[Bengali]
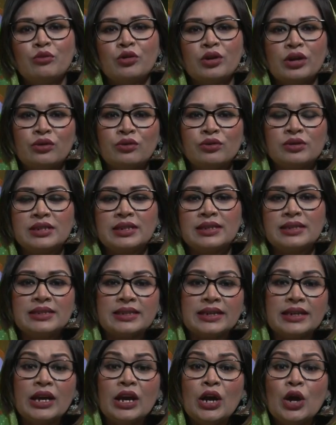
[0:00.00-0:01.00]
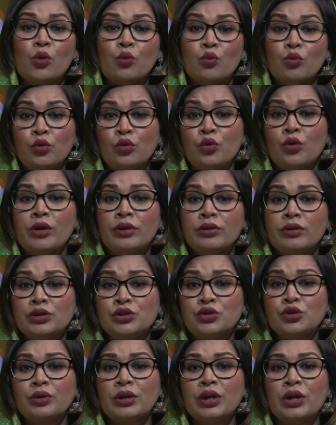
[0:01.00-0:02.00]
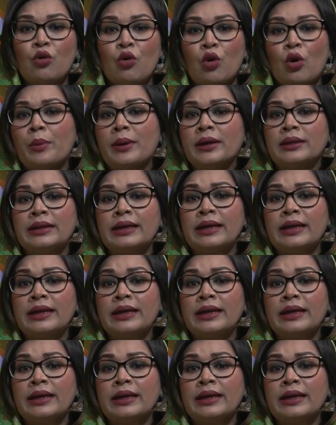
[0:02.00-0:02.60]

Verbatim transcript: মনে করছেন যে উন্নয়নের জন্য অবাধে